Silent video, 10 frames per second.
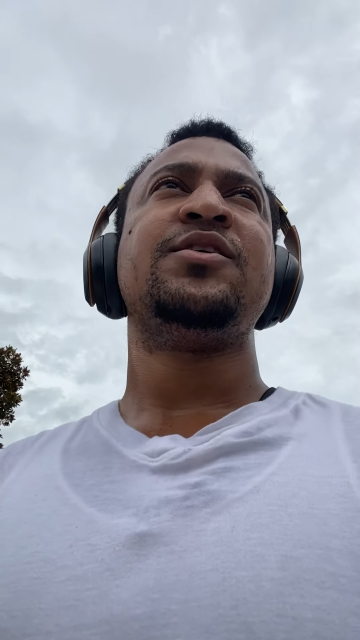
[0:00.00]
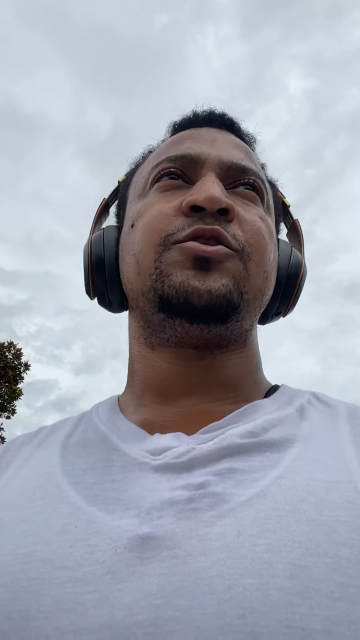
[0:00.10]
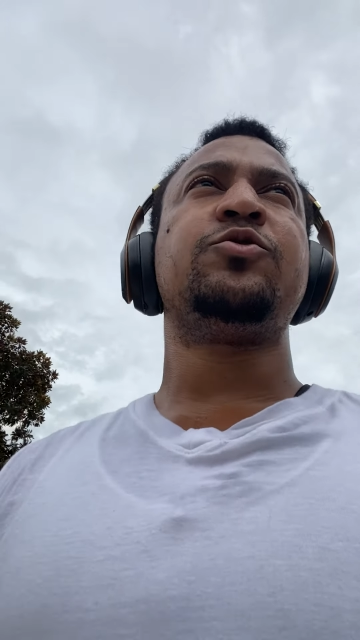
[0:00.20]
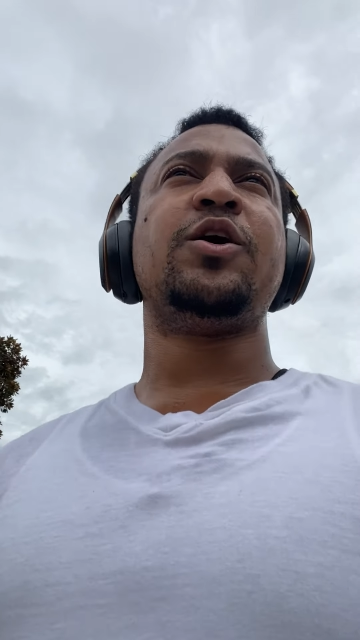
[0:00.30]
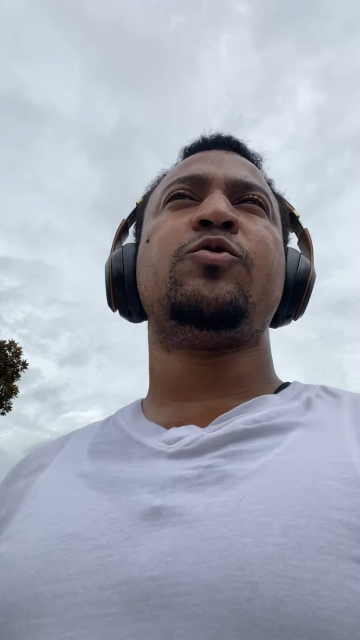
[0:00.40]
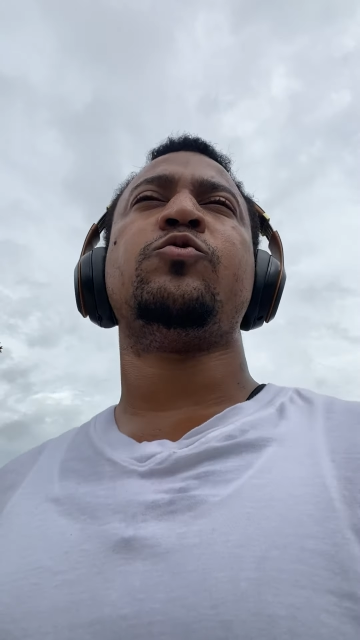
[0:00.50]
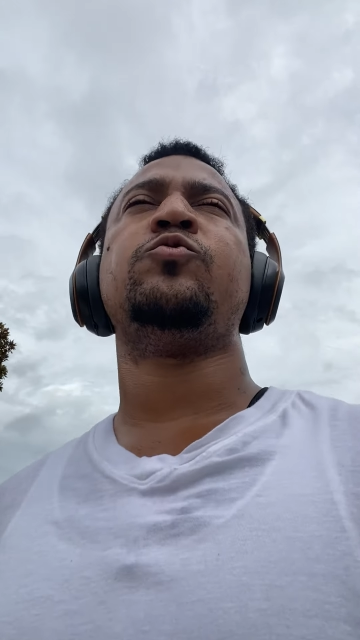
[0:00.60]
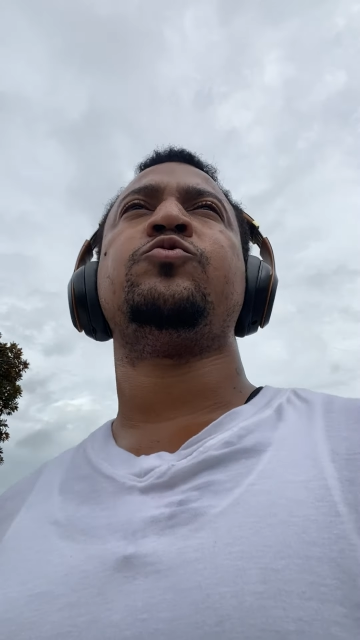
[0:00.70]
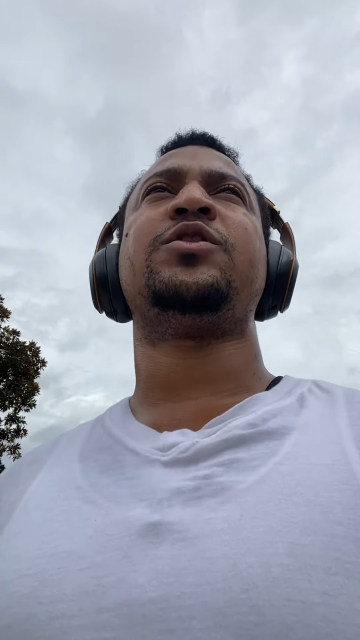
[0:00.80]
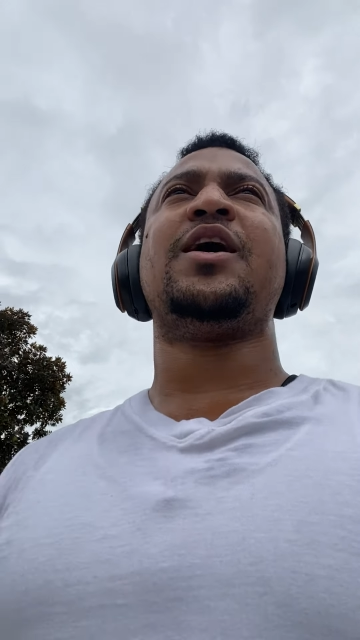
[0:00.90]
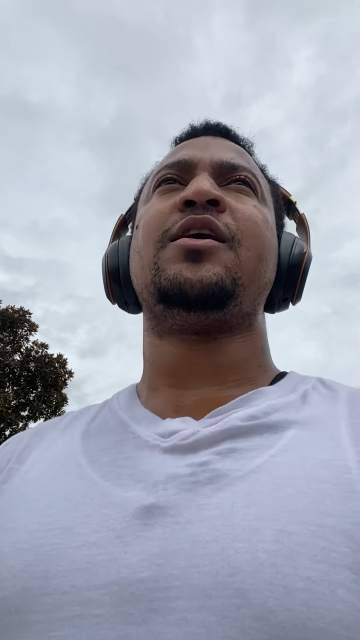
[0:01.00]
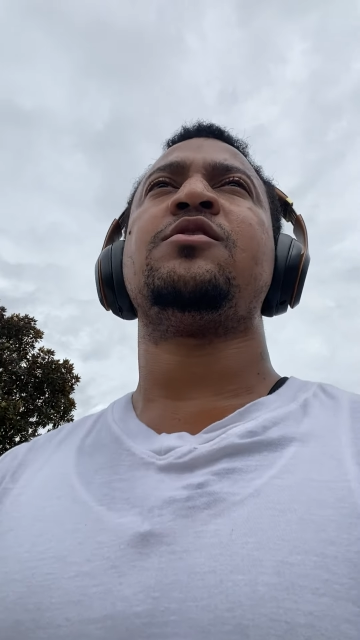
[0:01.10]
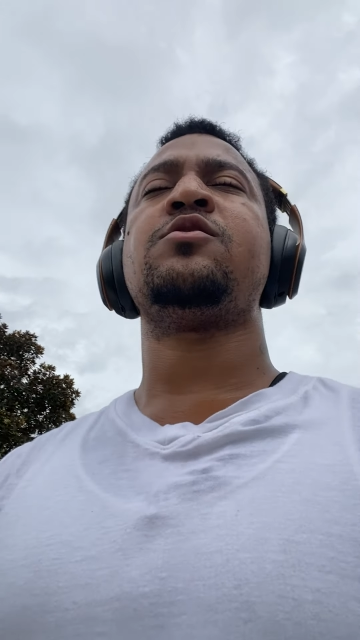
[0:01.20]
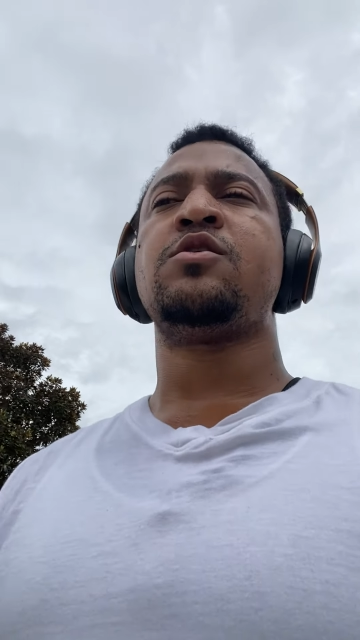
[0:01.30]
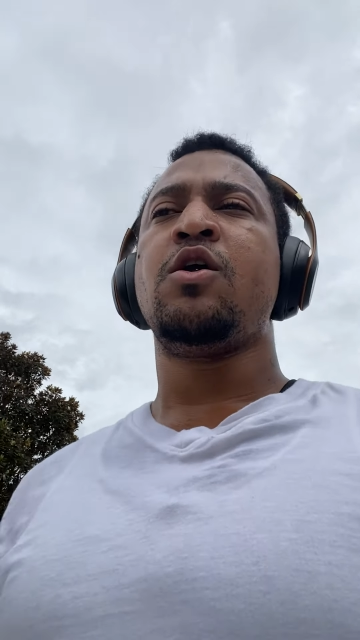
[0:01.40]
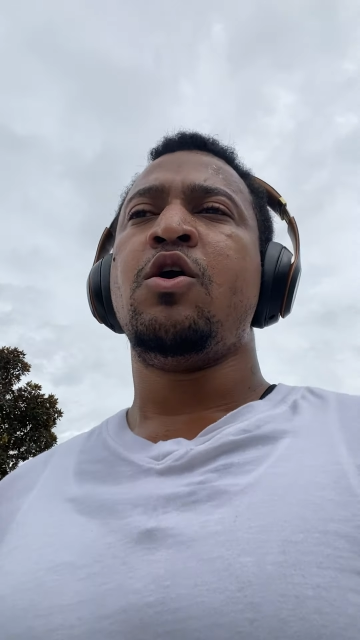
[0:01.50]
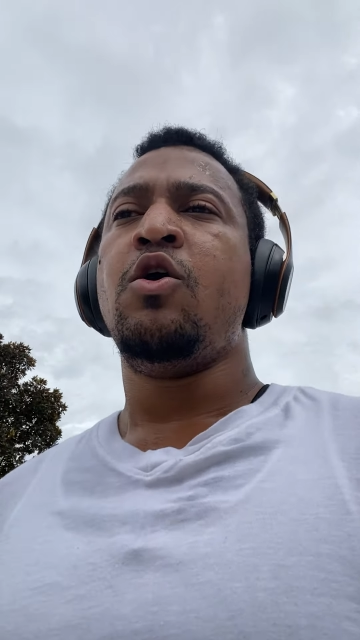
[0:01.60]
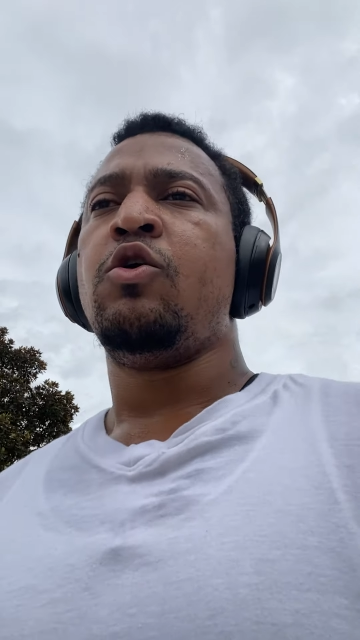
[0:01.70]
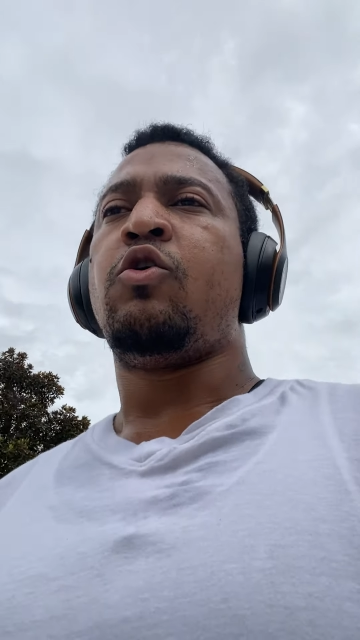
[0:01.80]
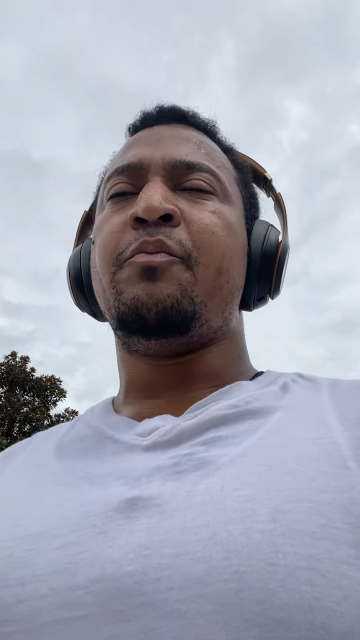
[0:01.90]
si tú te juntas
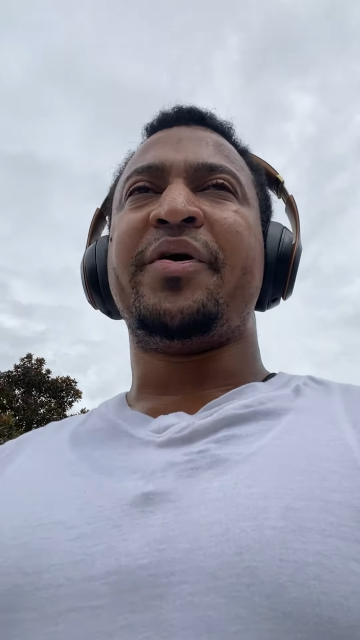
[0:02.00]
con